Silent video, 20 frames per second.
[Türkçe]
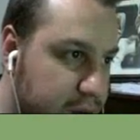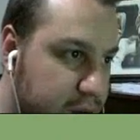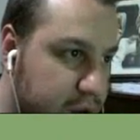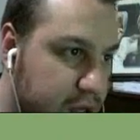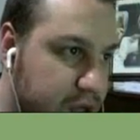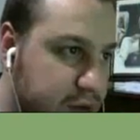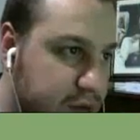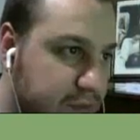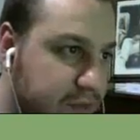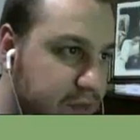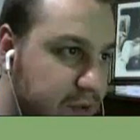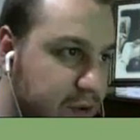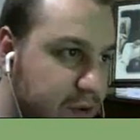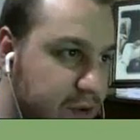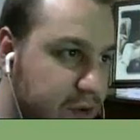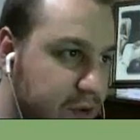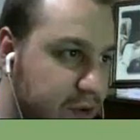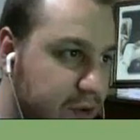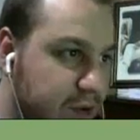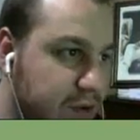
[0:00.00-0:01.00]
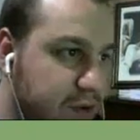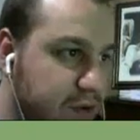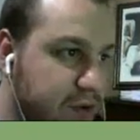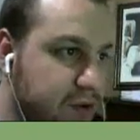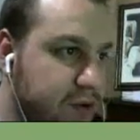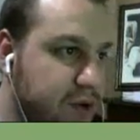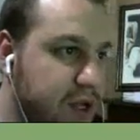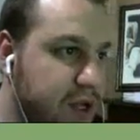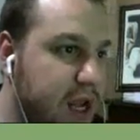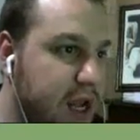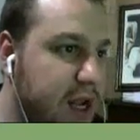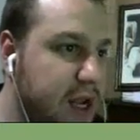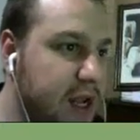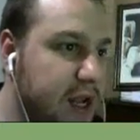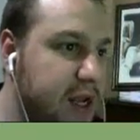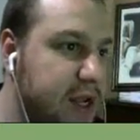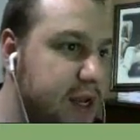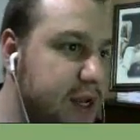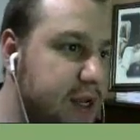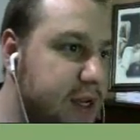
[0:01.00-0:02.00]
Burası full dolu. O yüzden
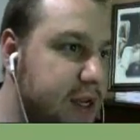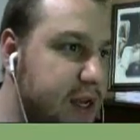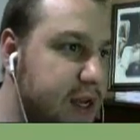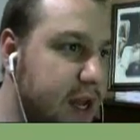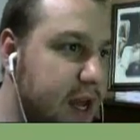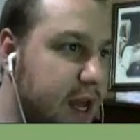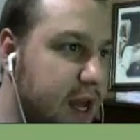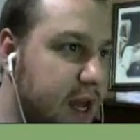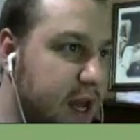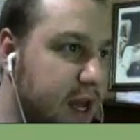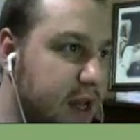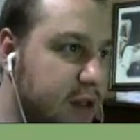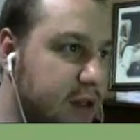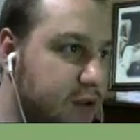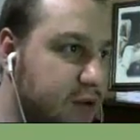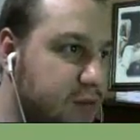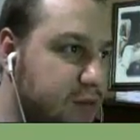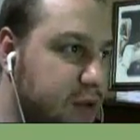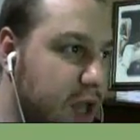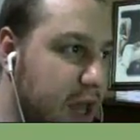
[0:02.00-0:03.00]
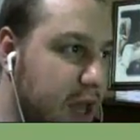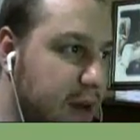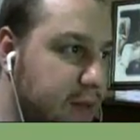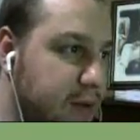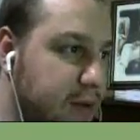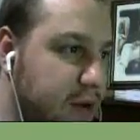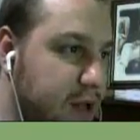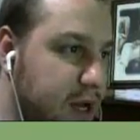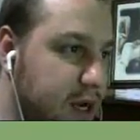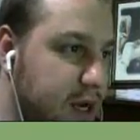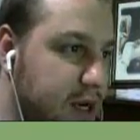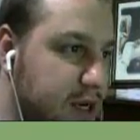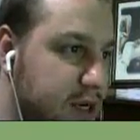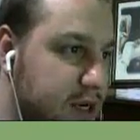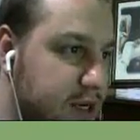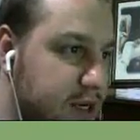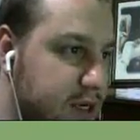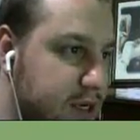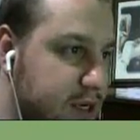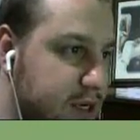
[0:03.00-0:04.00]
e, toplayamıyorlar.
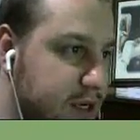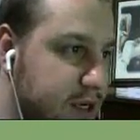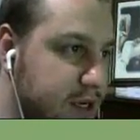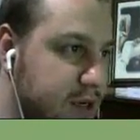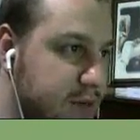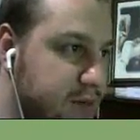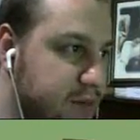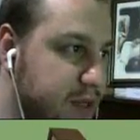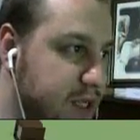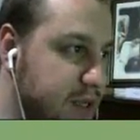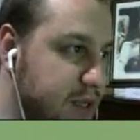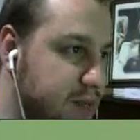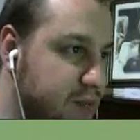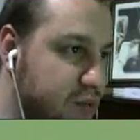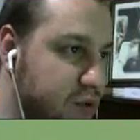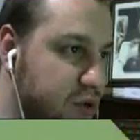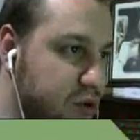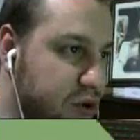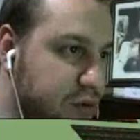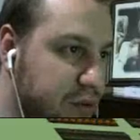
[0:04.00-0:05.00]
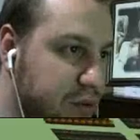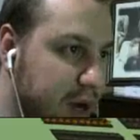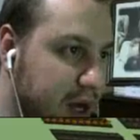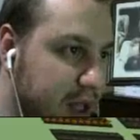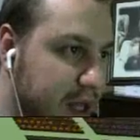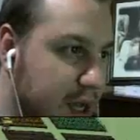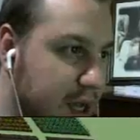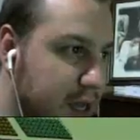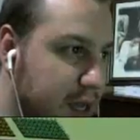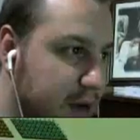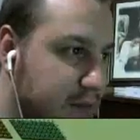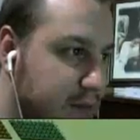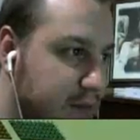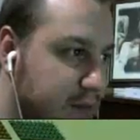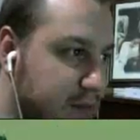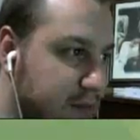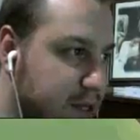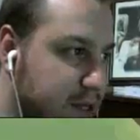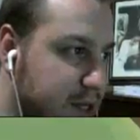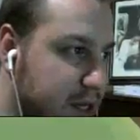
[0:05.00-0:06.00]
Bizim büyük bir alan
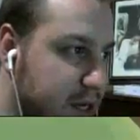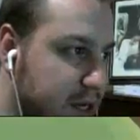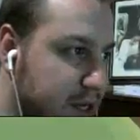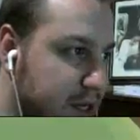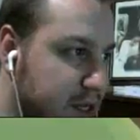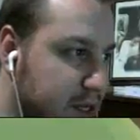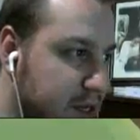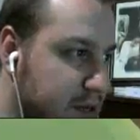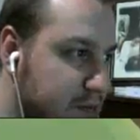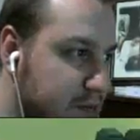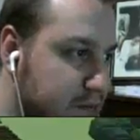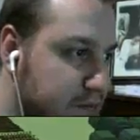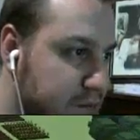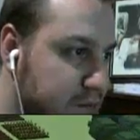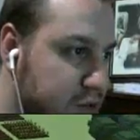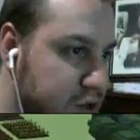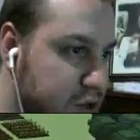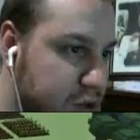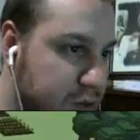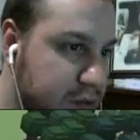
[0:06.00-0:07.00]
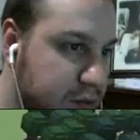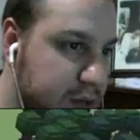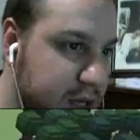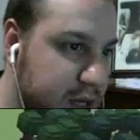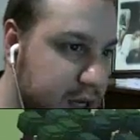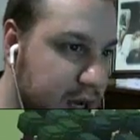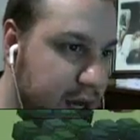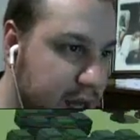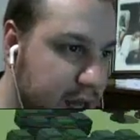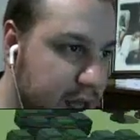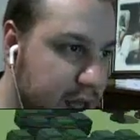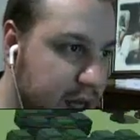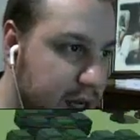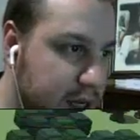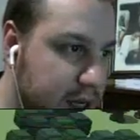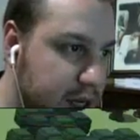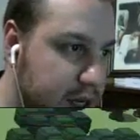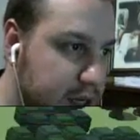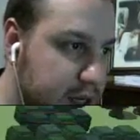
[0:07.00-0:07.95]
yapmamız lazım. Büyük bir alan.